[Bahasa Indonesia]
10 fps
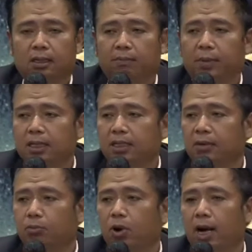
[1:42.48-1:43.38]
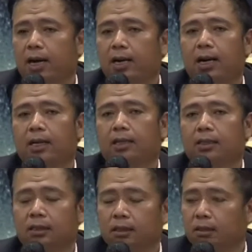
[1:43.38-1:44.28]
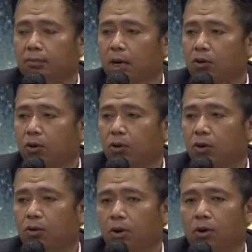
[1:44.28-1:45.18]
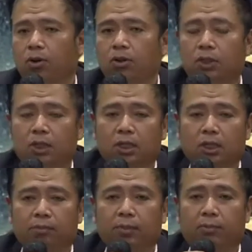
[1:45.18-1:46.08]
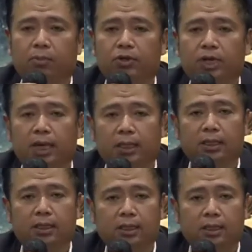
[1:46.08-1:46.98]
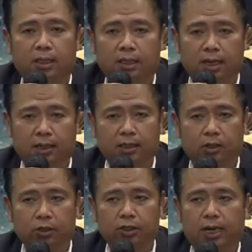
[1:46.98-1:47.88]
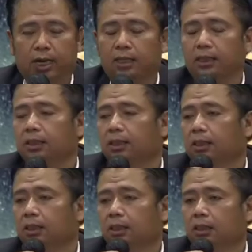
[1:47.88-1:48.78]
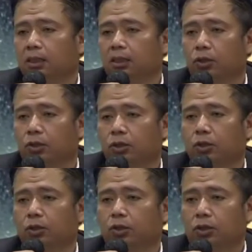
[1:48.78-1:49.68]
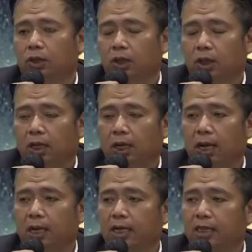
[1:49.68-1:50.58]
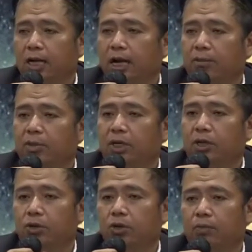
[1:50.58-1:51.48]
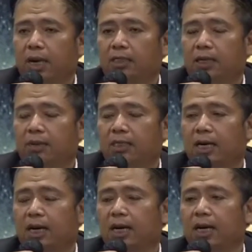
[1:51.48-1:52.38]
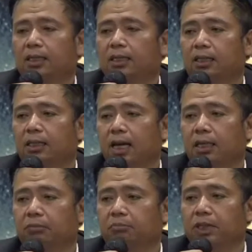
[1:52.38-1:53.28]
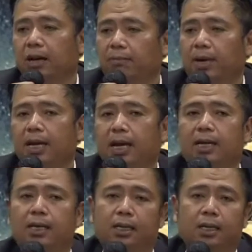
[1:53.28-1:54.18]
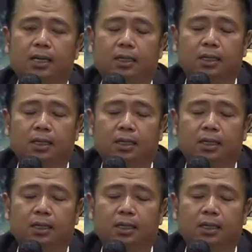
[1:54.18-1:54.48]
tempat jin buang anak, tempat gondoruo, tempat monyet, dan seterusnya. Tentu Hal ini sangat menyinggung perasaan masyarakat dan sampai hari ini